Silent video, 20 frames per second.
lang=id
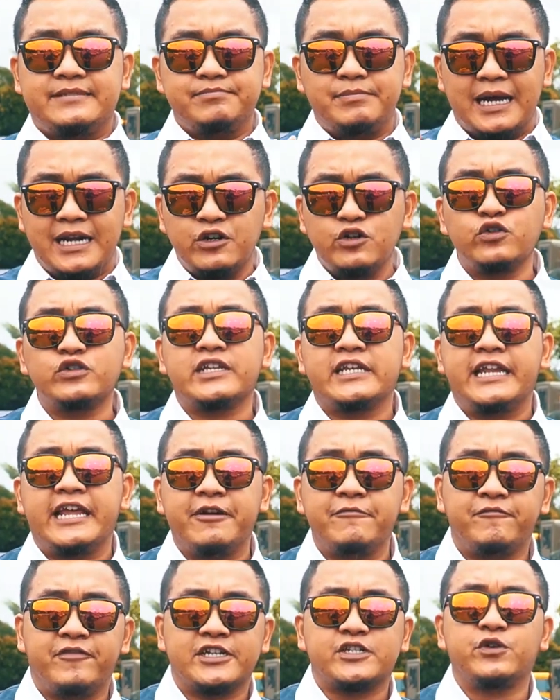Bandung
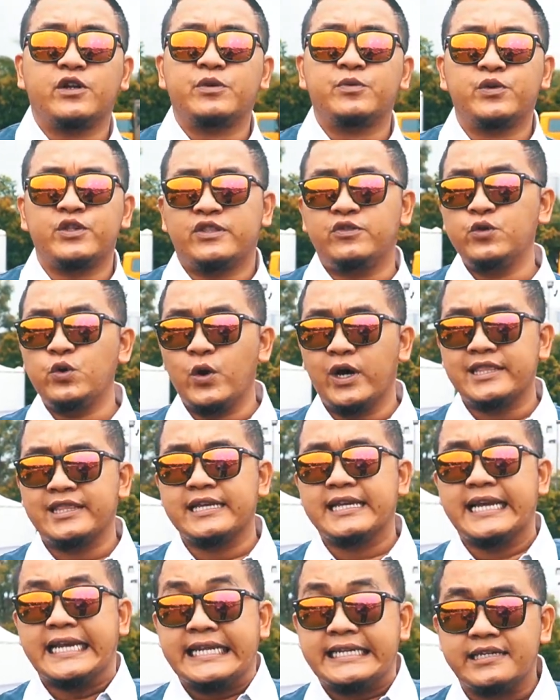JDM Fest
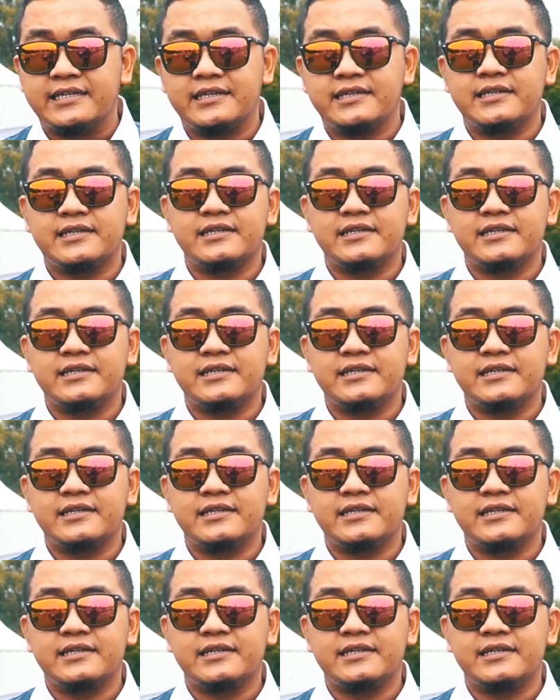2023 ini